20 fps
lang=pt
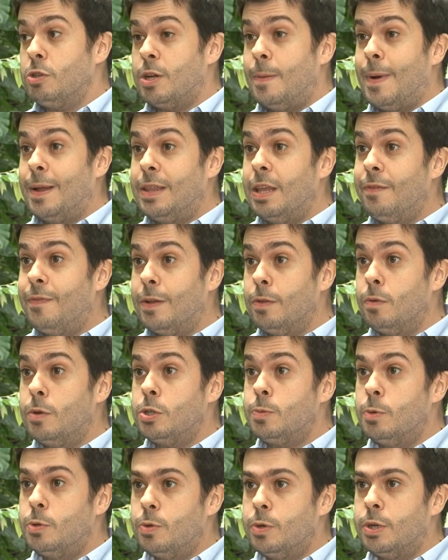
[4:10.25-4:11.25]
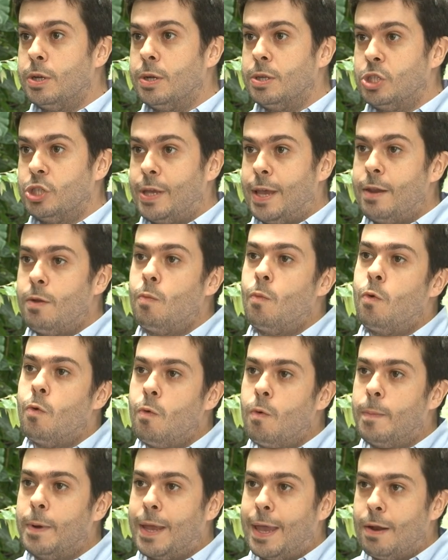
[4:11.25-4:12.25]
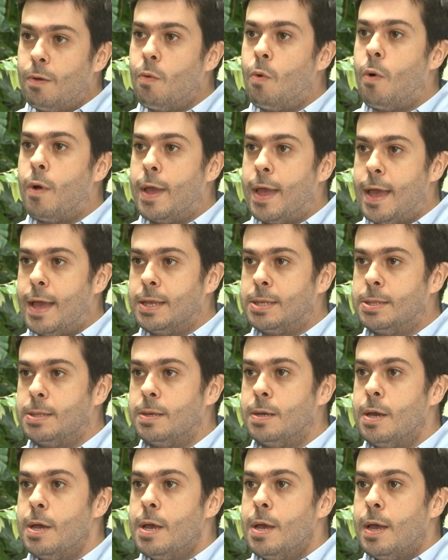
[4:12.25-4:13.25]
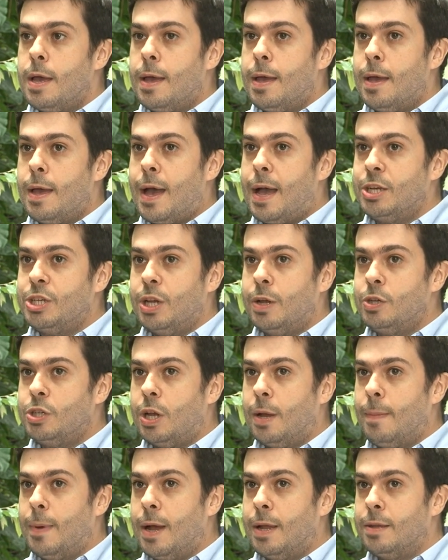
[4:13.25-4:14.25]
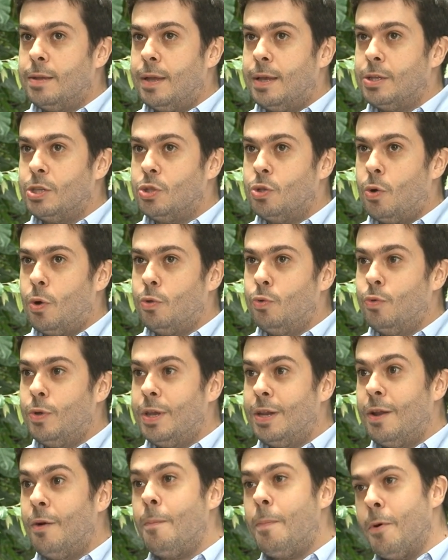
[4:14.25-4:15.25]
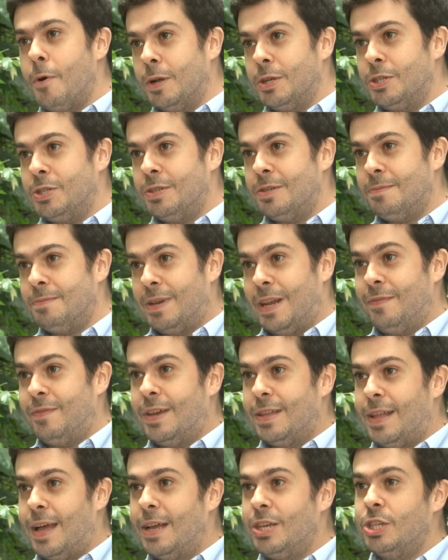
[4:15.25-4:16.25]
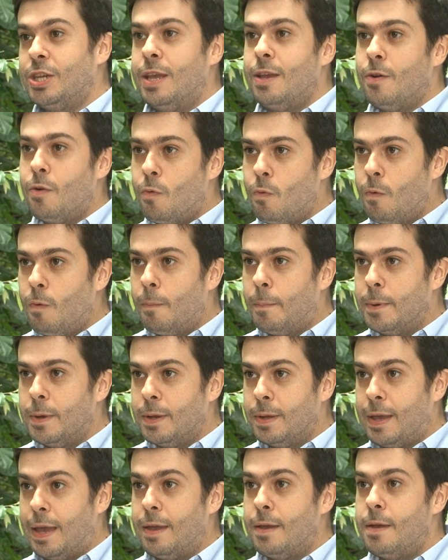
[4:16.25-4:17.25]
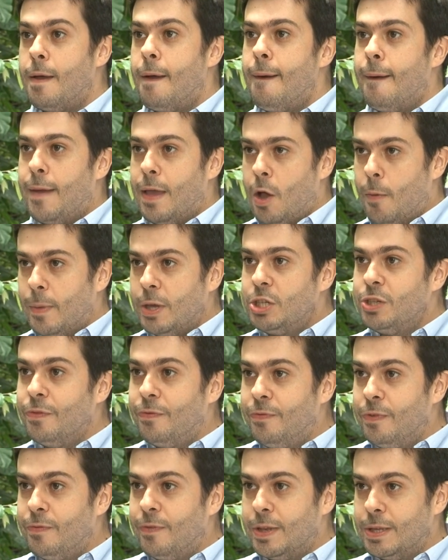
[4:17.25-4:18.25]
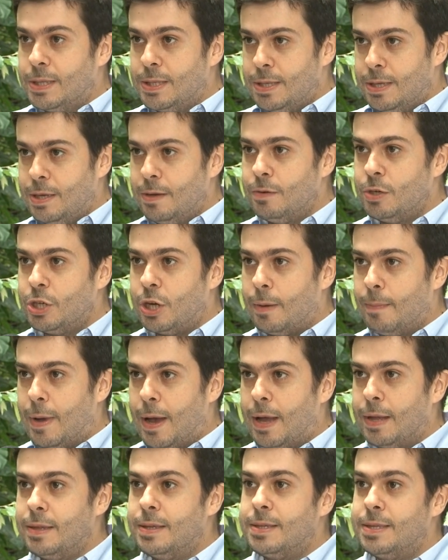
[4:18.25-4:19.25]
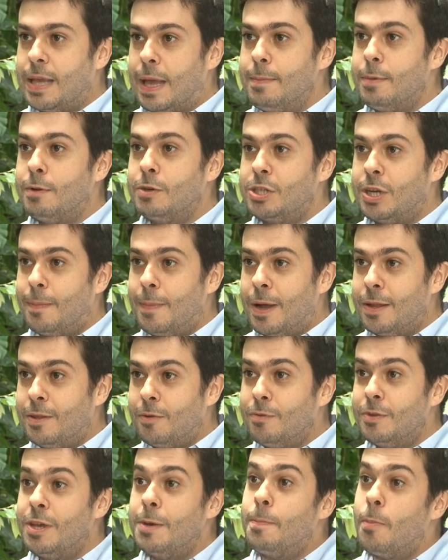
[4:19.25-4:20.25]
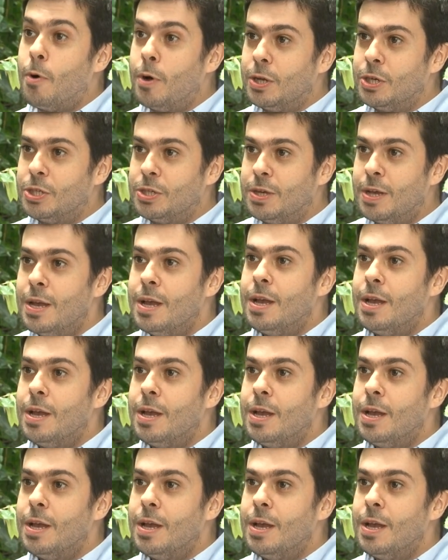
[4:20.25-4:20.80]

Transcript: o Shabat tem valores muito grandes. Quem não cumpre, quem não conhece, é, acha que o Shabat é só do que não pode. Mas, na verdade, quem cumpre, quem realmente vivencia o Shabat, sabe que o Shabat é o que pode.